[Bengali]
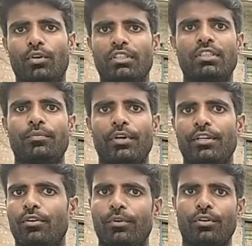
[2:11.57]
দশটি
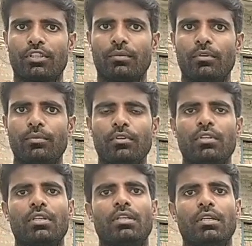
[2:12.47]
পয়েন্টের উপরে কথা বলবো
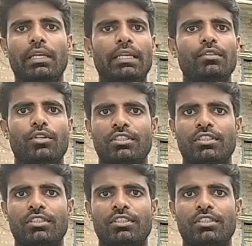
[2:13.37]
এই